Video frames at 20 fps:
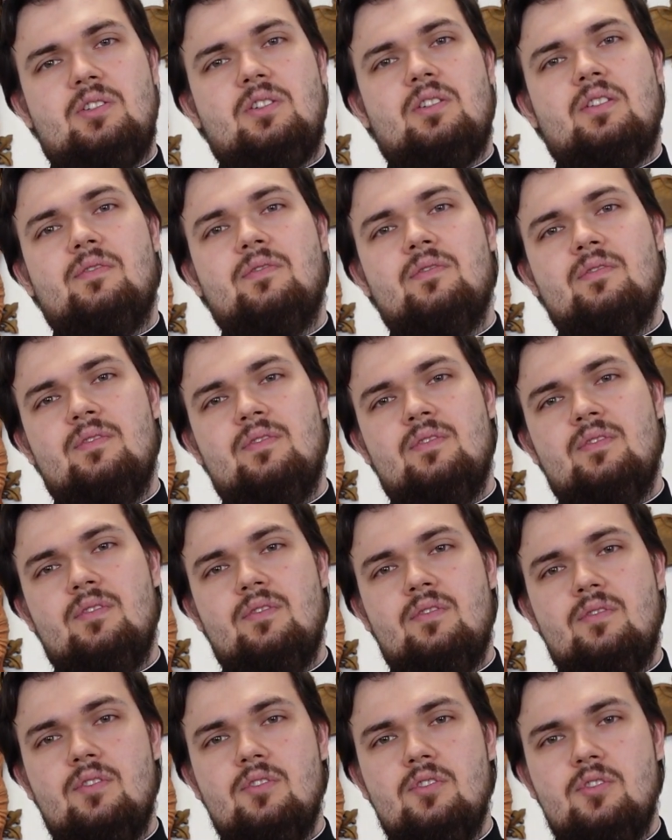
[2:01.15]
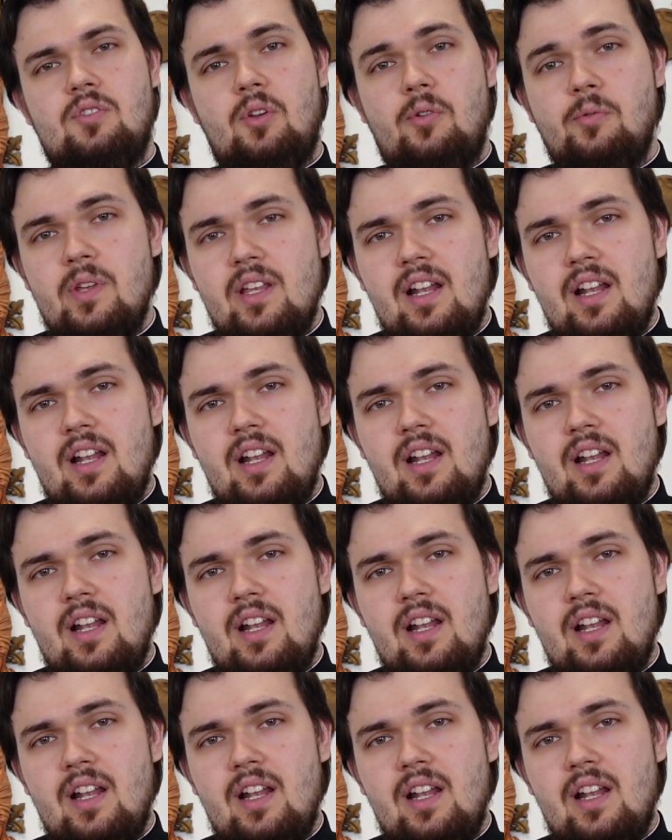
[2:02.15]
się tą